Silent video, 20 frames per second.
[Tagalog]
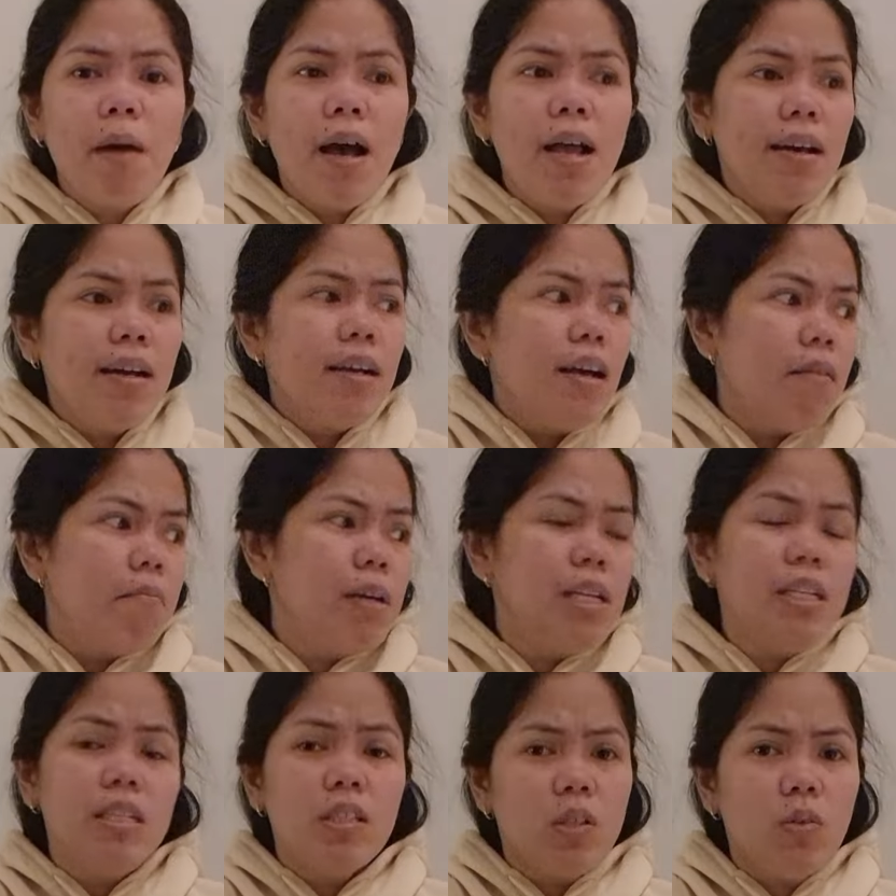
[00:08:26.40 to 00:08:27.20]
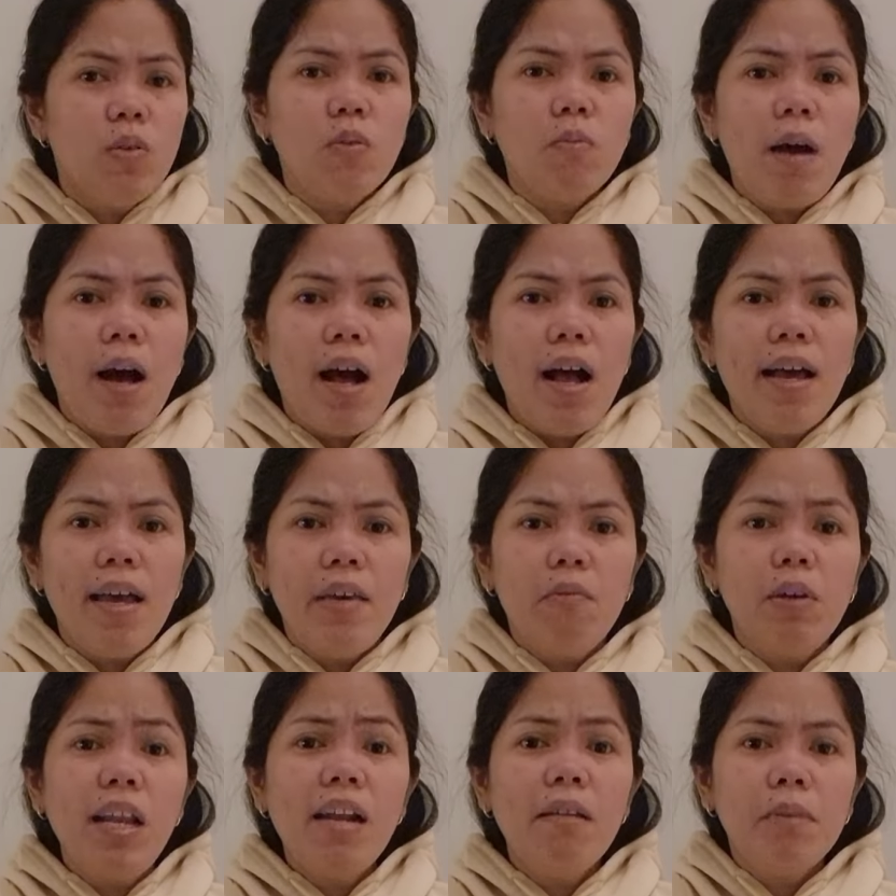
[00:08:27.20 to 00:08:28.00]
mahalaga, malinis ko yung
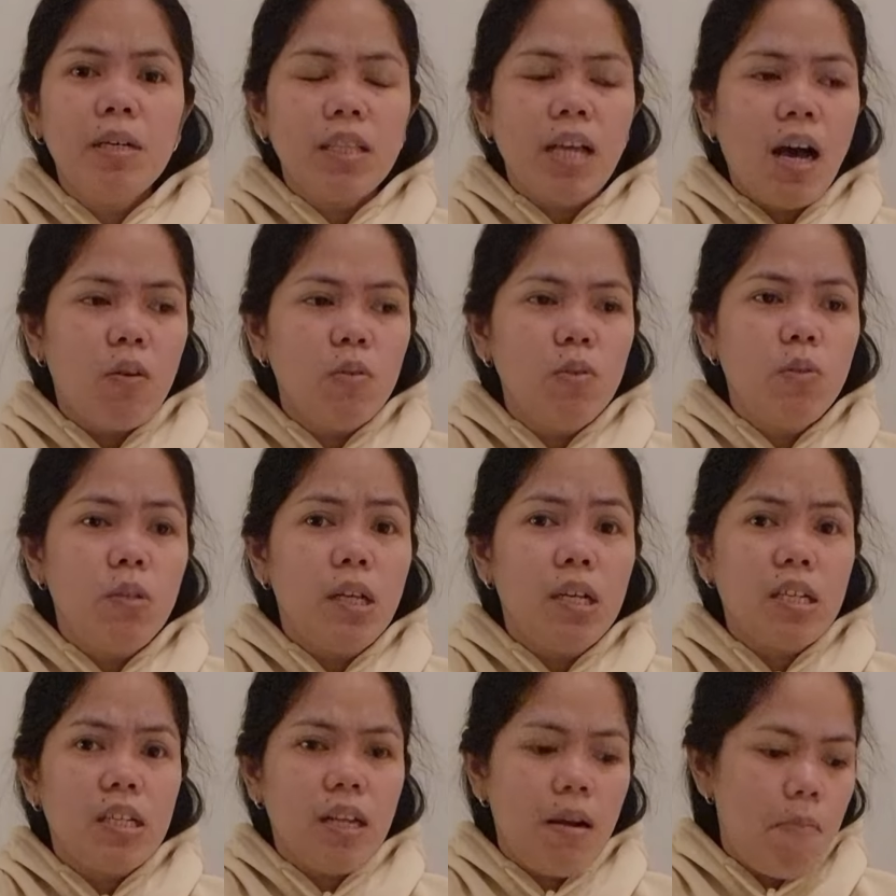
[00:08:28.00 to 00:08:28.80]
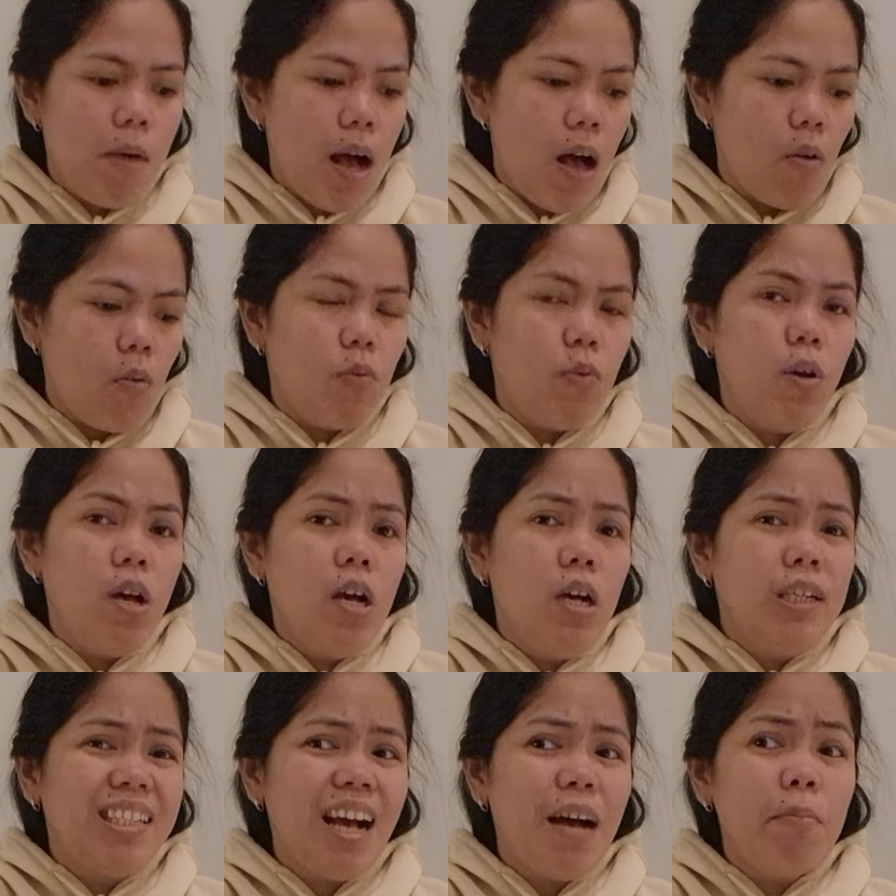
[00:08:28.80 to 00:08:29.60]
bahay. Wala namang tao doon, sa trabaho.
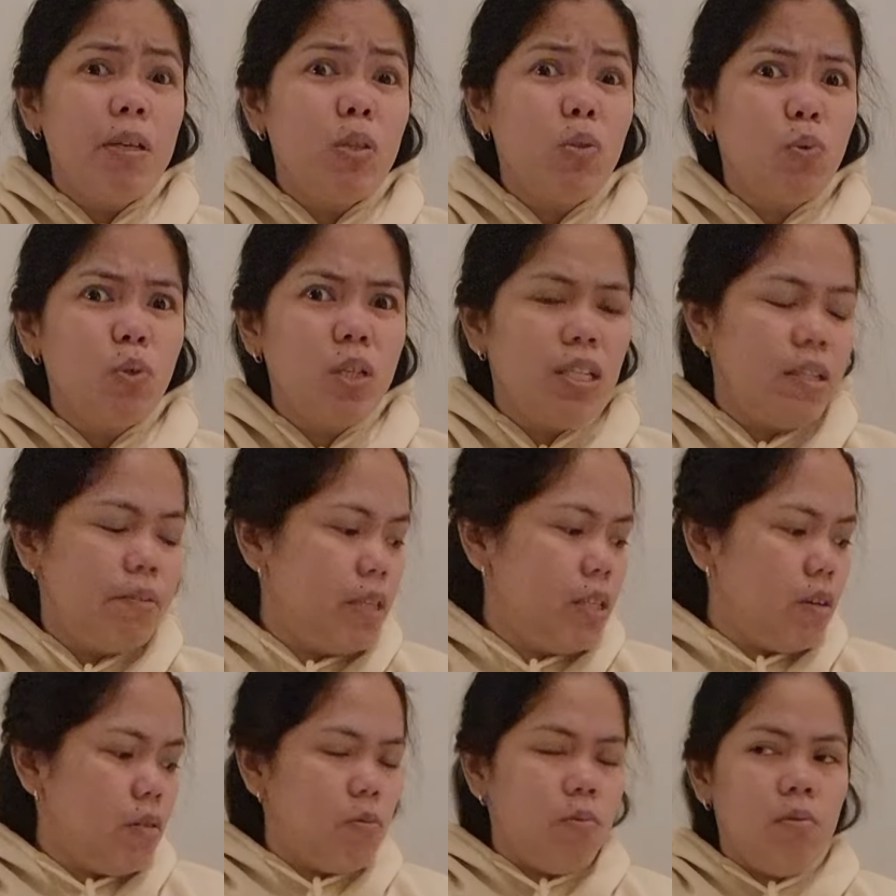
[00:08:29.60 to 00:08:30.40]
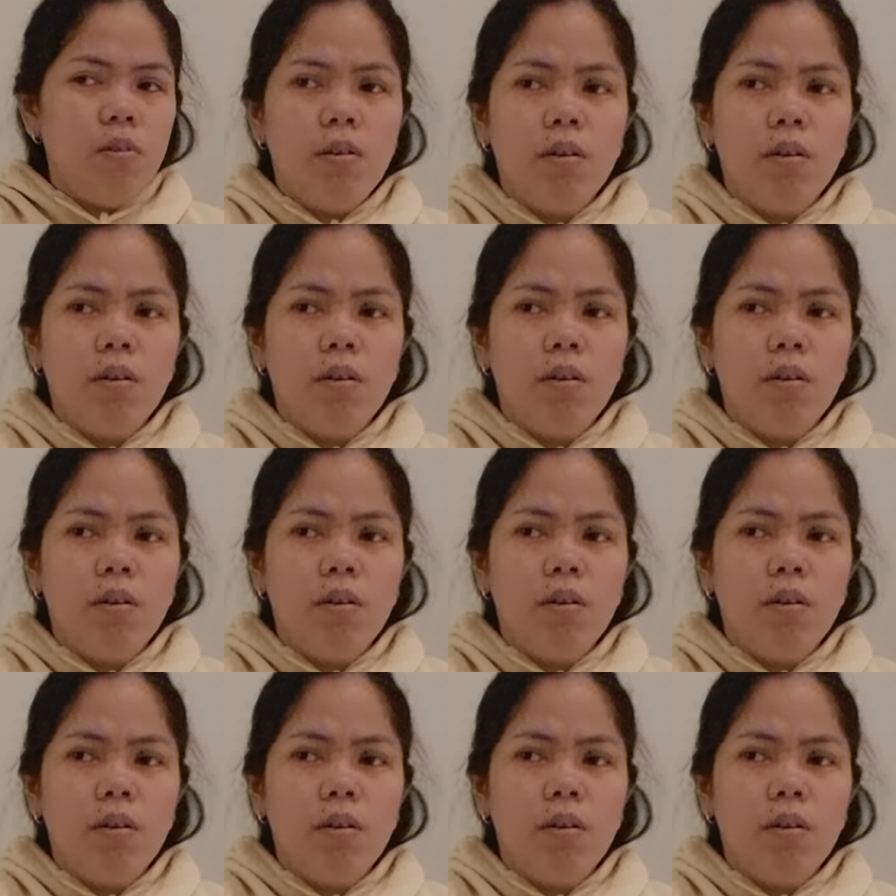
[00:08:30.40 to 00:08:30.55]
Tsaka may susi naman ako.